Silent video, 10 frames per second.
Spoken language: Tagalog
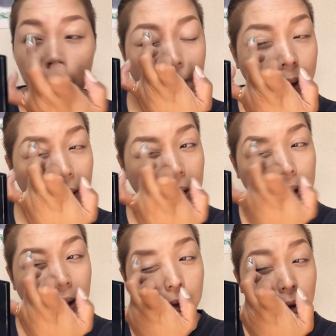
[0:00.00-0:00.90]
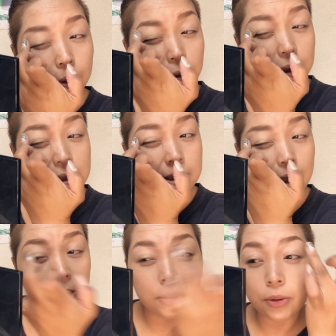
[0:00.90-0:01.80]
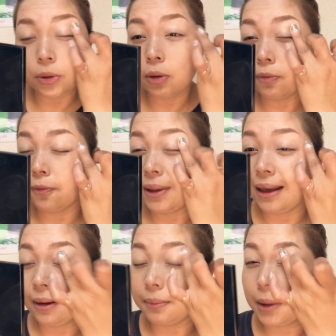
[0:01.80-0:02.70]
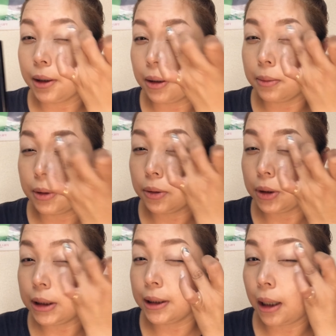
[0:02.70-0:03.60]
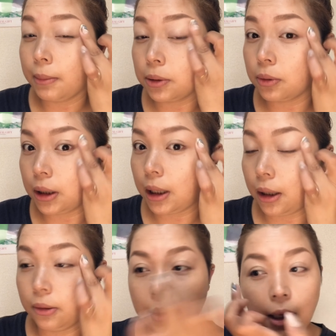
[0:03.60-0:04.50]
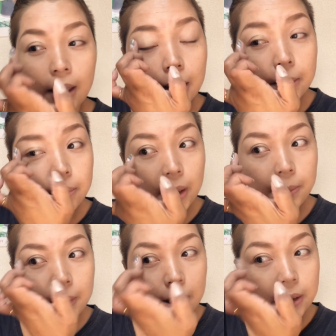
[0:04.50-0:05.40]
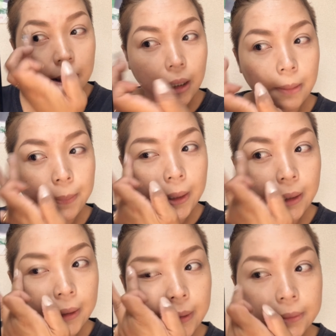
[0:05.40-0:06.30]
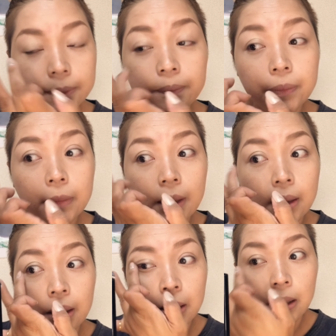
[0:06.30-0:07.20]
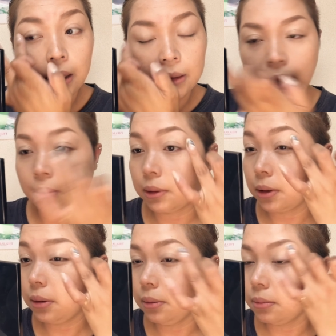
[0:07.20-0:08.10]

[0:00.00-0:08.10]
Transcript: parang ginagawa doon kasi sa ano sa una kong vlog, may, yung ginagamit ko rin na ano na Maybelline na pang ang tawag doon?